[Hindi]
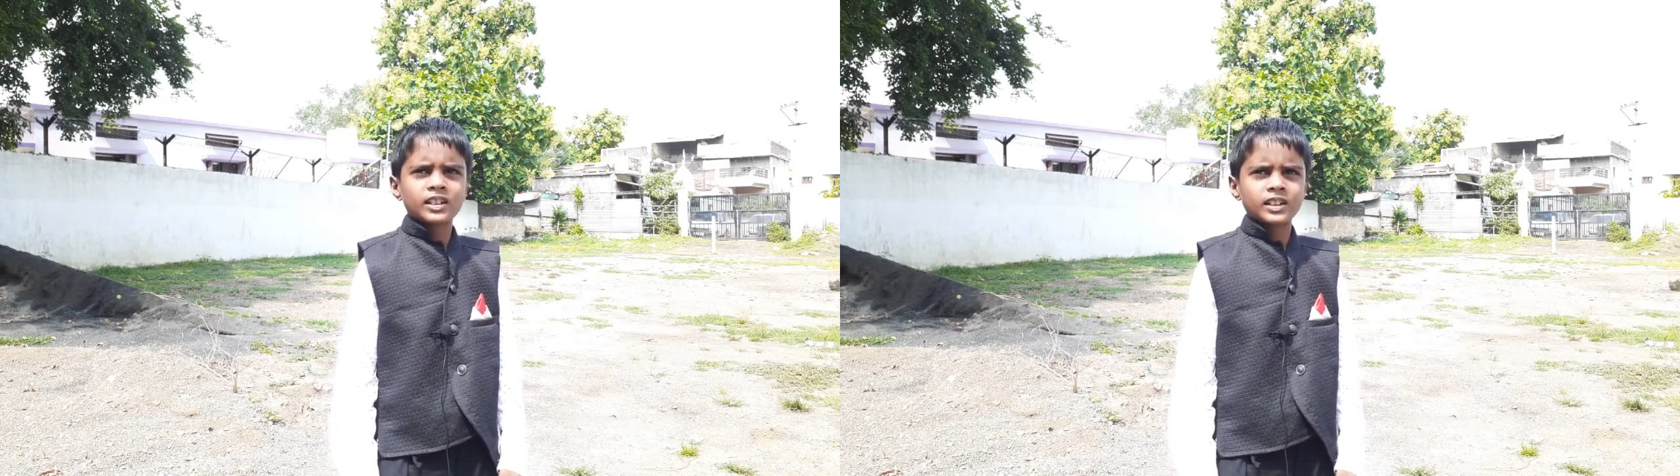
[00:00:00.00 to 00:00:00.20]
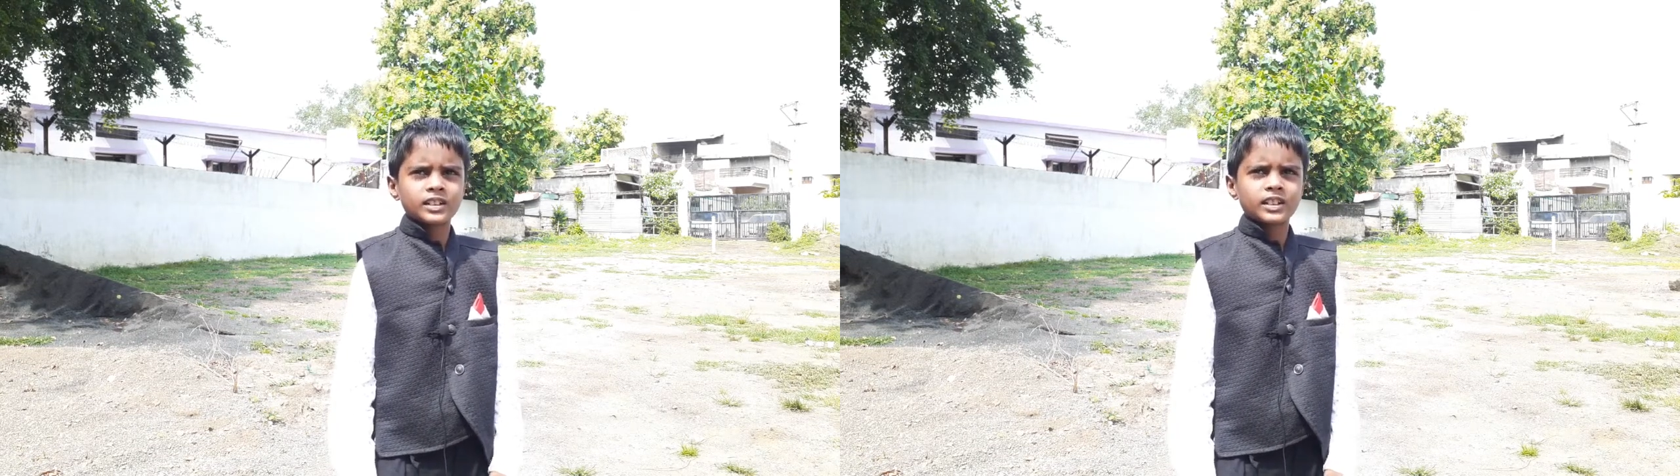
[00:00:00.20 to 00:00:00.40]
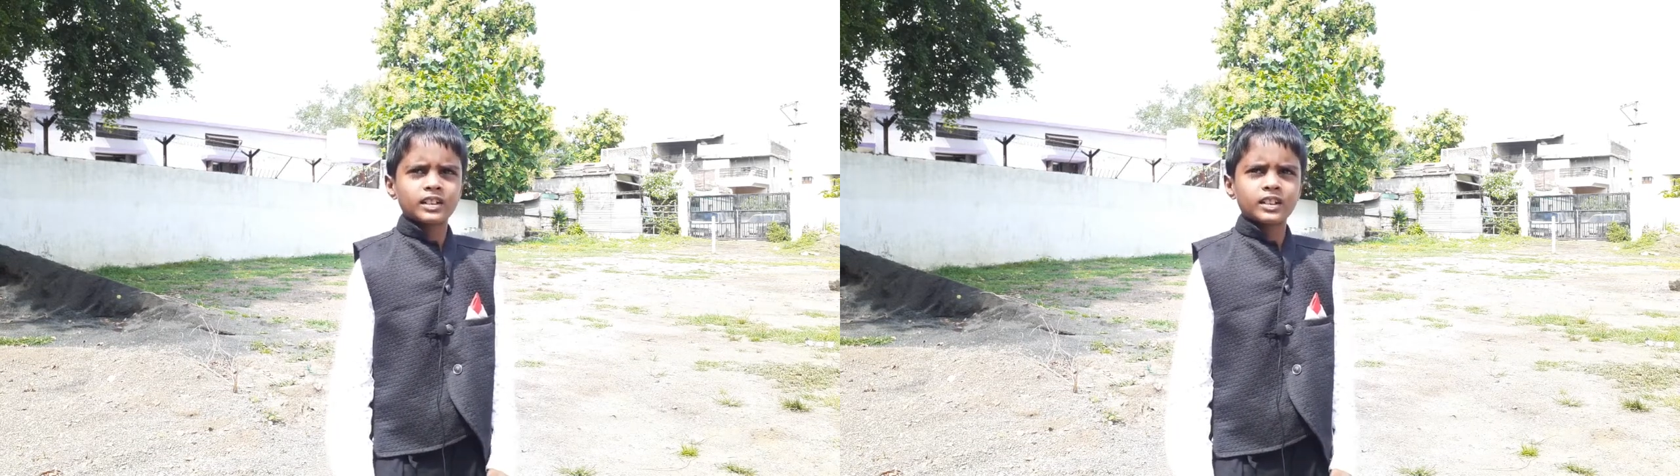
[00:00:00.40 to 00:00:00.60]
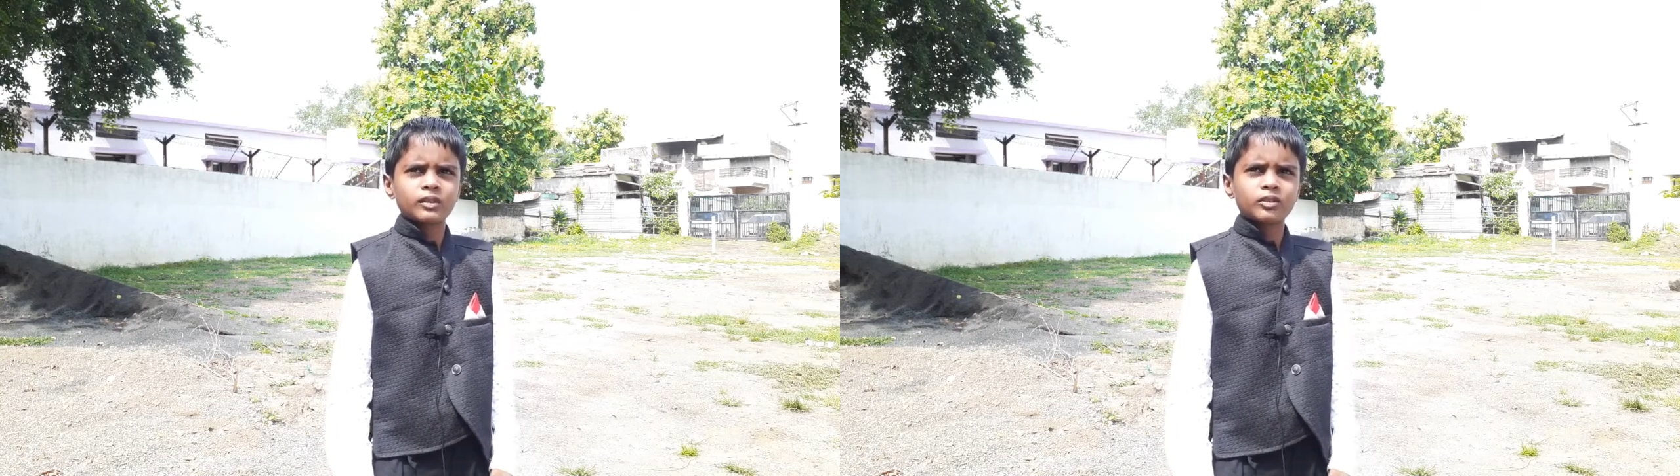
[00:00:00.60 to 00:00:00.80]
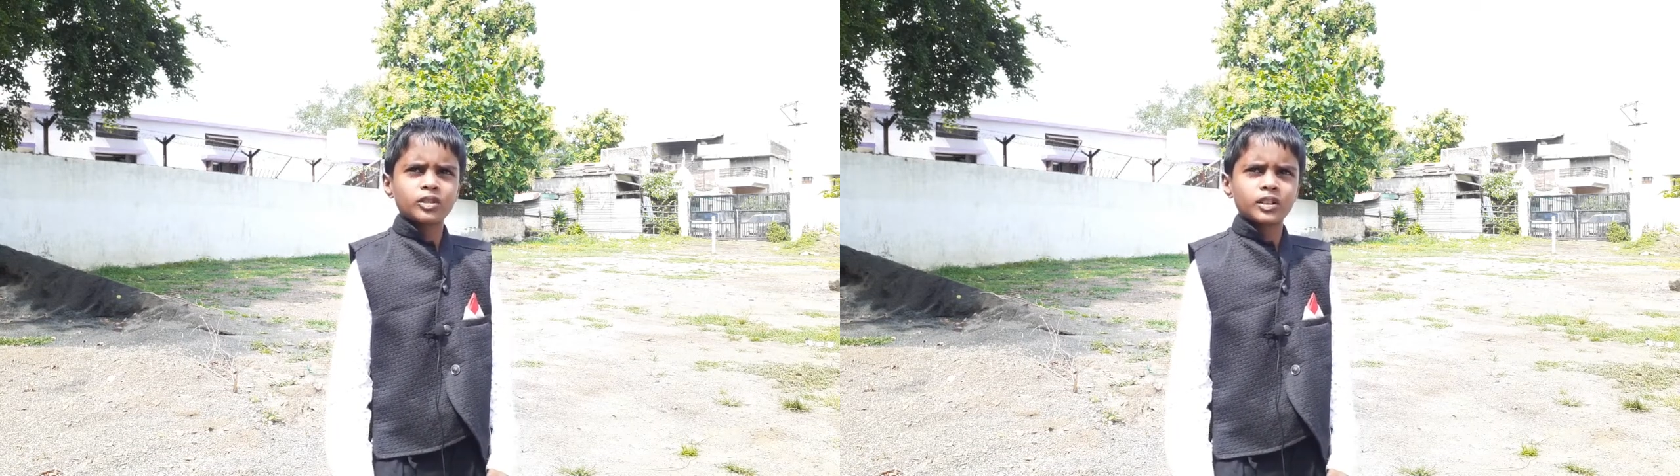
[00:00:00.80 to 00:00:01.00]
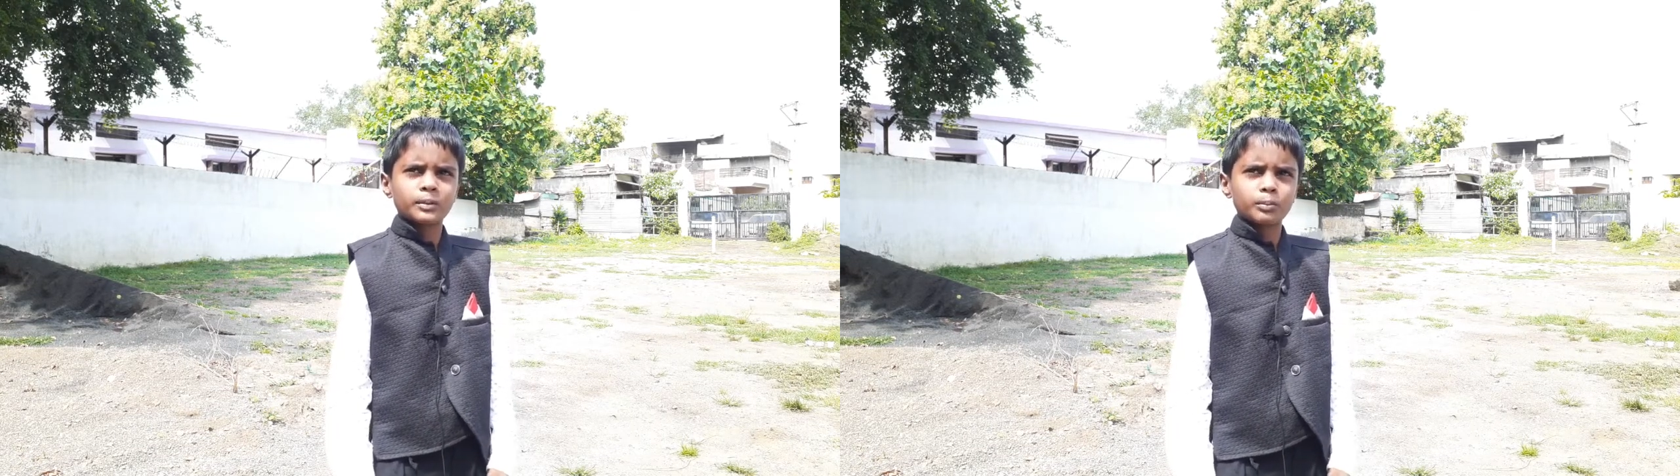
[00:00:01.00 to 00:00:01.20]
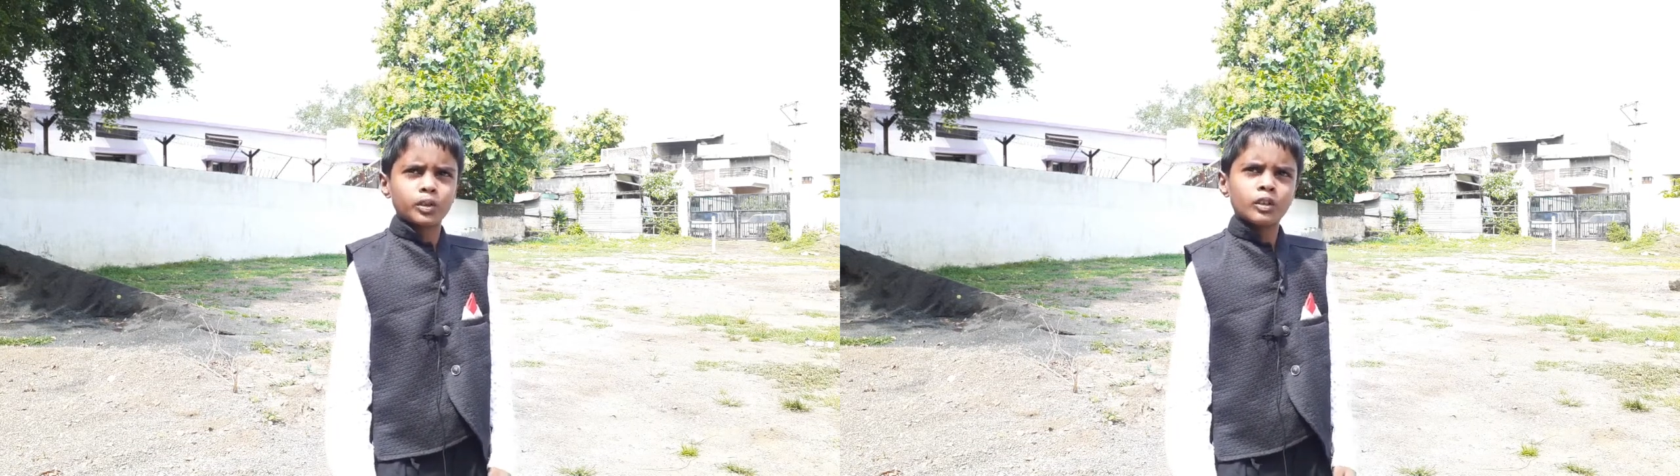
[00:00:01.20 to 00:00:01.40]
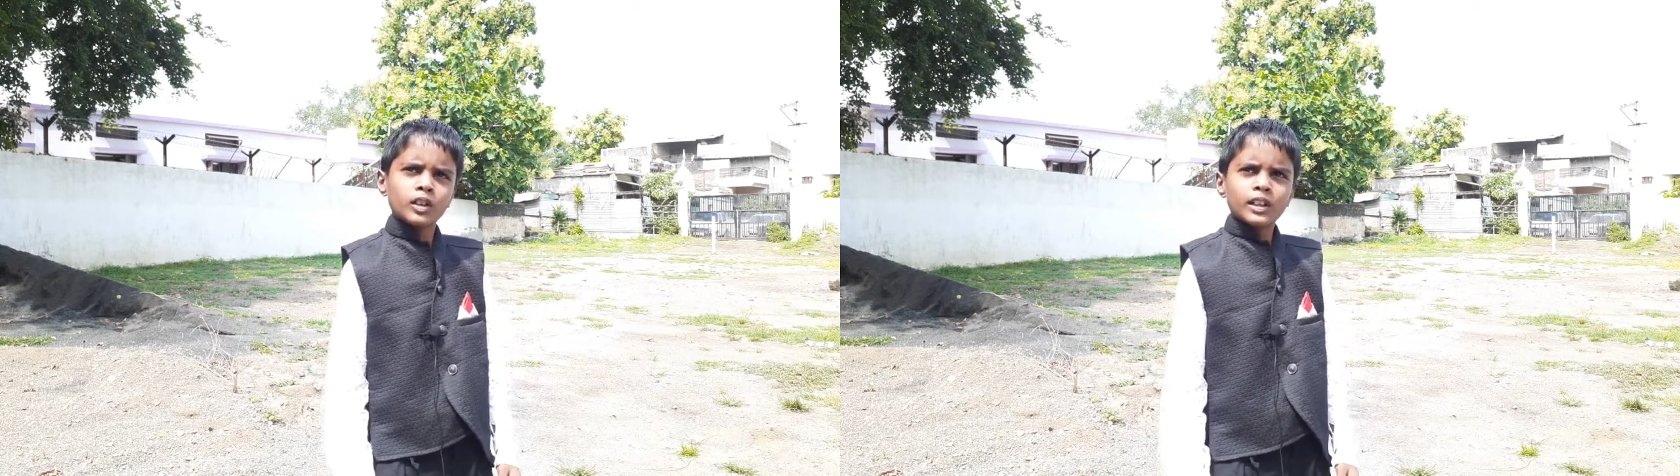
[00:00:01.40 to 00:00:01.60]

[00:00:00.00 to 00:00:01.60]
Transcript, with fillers: आता था वो इनको